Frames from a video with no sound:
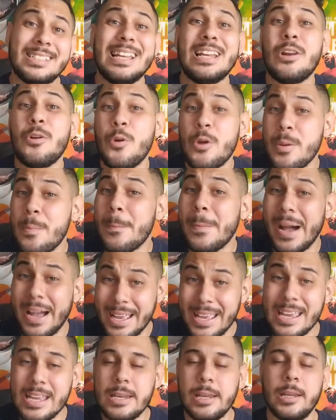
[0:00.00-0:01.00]
lo
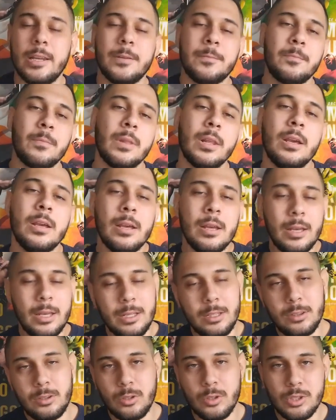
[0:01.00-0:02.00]
imaginen.
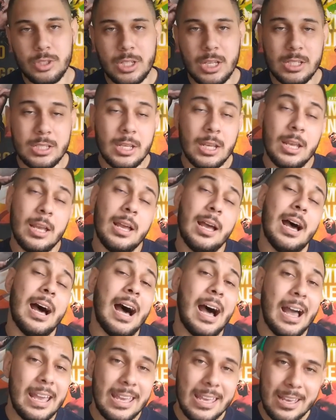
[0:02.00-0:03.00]
Entonces,
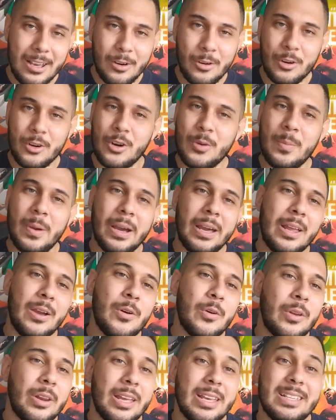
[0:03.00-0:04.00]
Ahí Conor McGregor
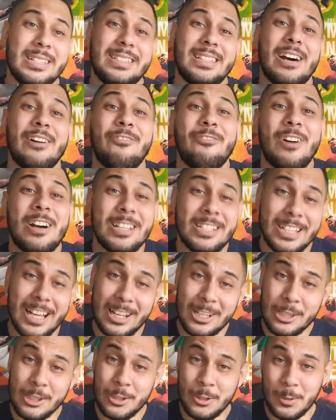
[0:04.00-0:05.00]
está
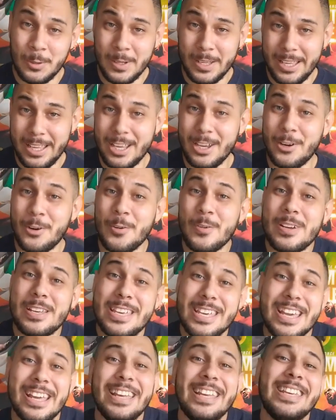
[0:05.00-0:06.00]
fallando en con quién
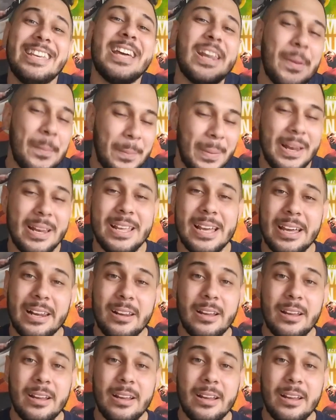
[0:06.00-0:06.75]
quiere pelear